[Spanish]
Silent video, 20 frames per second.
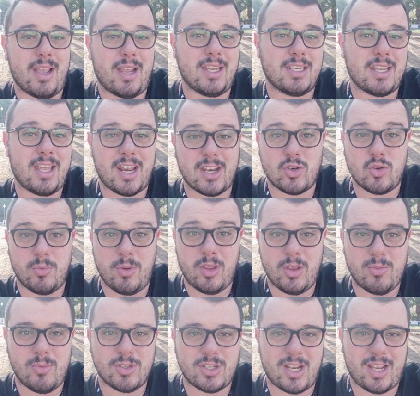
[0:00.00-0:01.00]
Aquí se ha
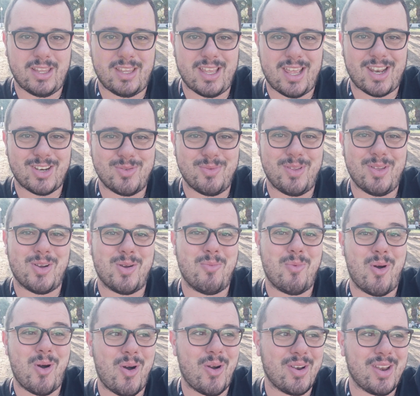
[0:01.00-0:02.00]
resumido, mucha gente ha resumido
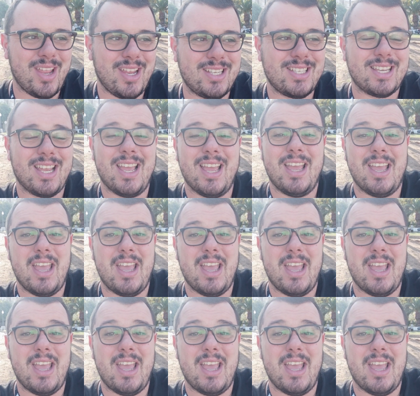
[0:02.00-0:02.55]
como Onyx,